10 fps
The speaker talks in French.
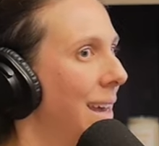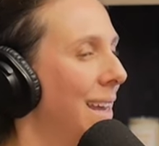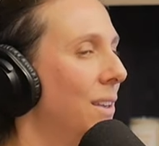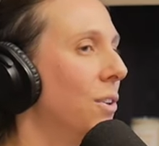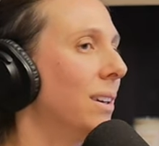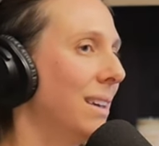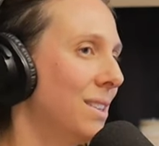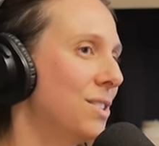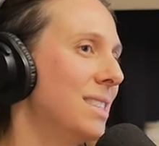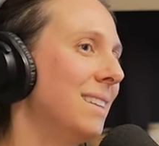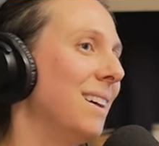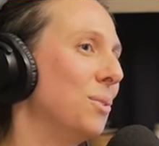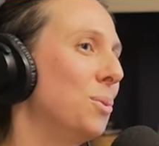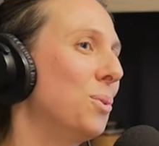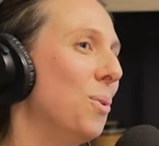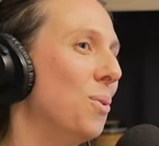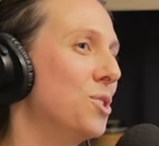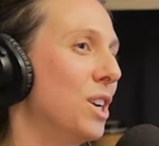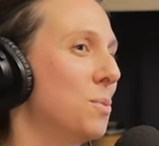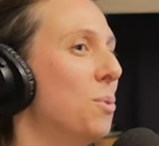et que quand je disais tantôt qu'on ne
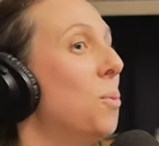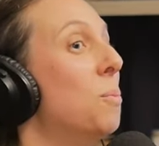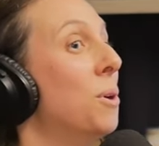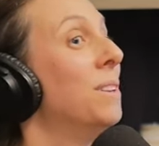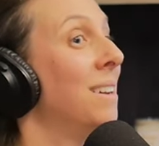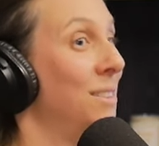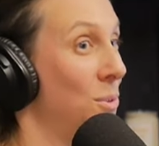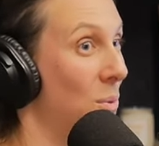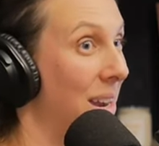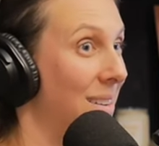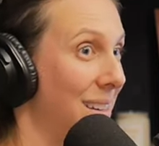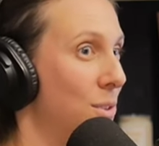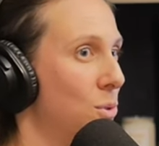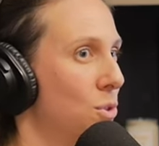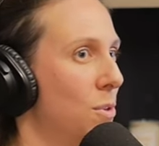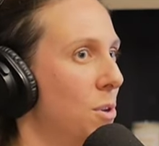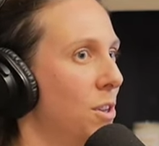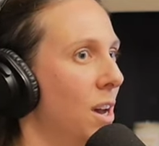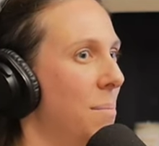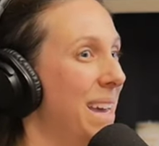cherche pas au bon endroit les sources de
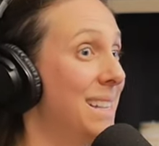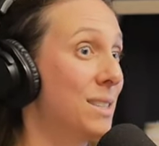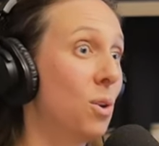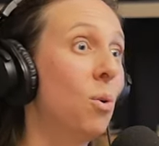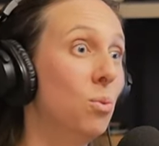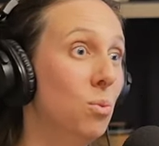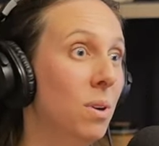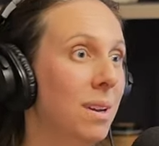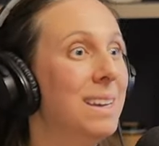bonheur, mais ben, elles sont où?